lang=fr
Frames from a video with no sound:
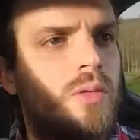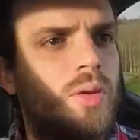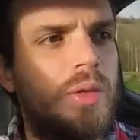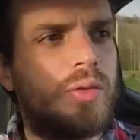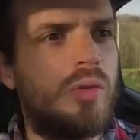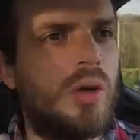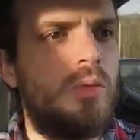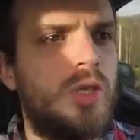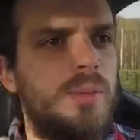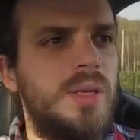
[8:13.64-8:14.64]
On a bien sûr un
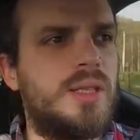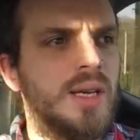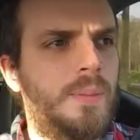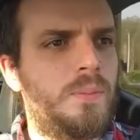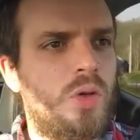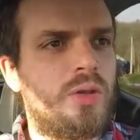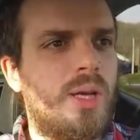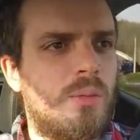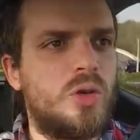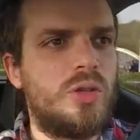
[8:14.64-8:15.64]
multimédia
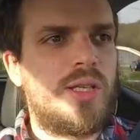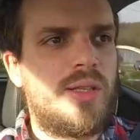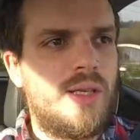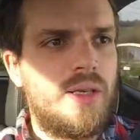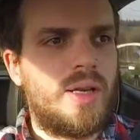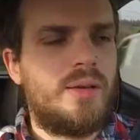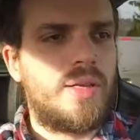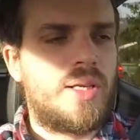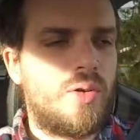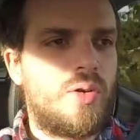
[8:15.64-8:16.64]
entièrement connecté
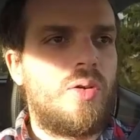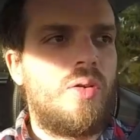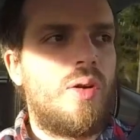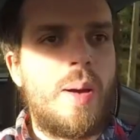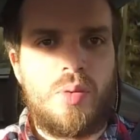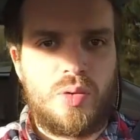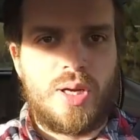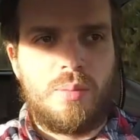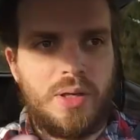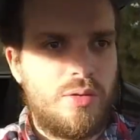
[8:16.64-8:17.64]
avec euh, Apple
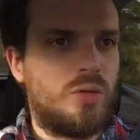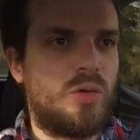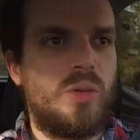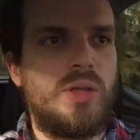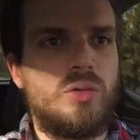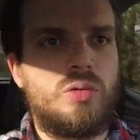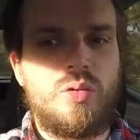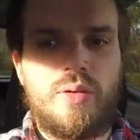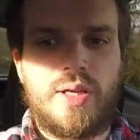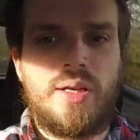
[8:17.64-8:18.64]
CarPlay, Android
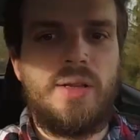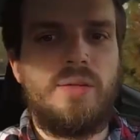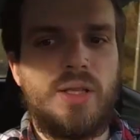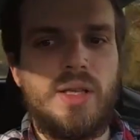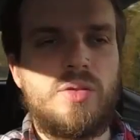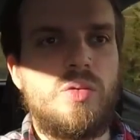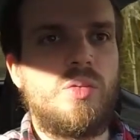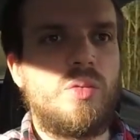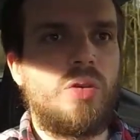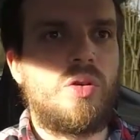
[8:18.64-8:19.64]
Auto, avec la
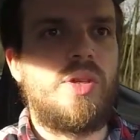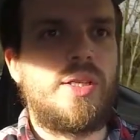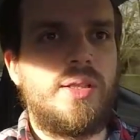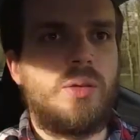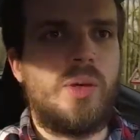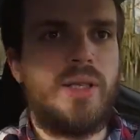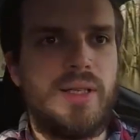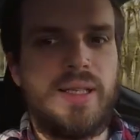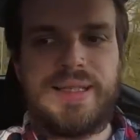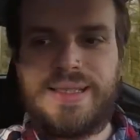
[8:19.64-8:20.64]
navigation connectée
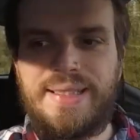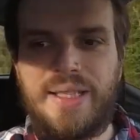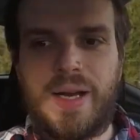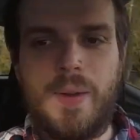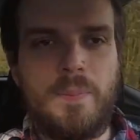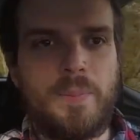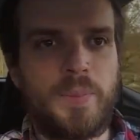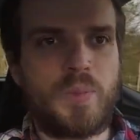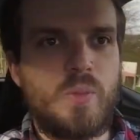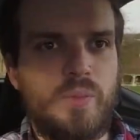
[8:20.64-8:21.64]
3D, etc.
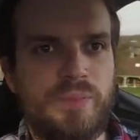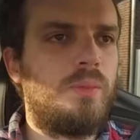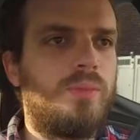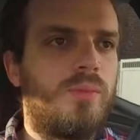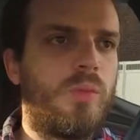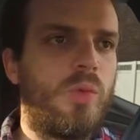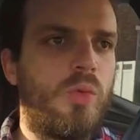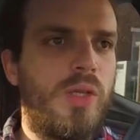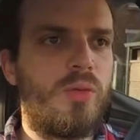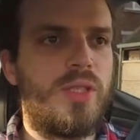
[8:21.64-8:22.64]

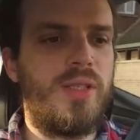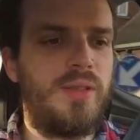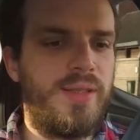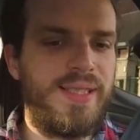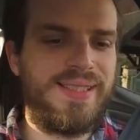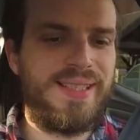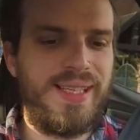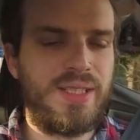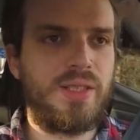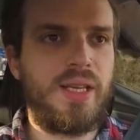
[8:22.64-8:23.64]
On a aussi des
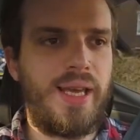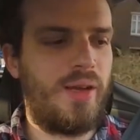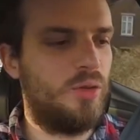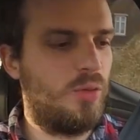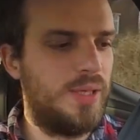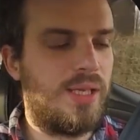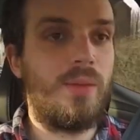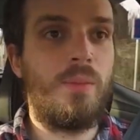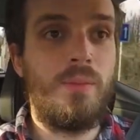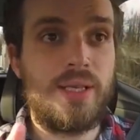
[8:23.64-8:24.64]
sièges
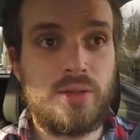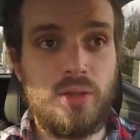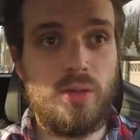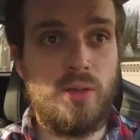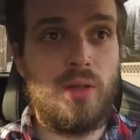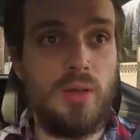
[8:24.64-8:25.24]
ergonomiques massants,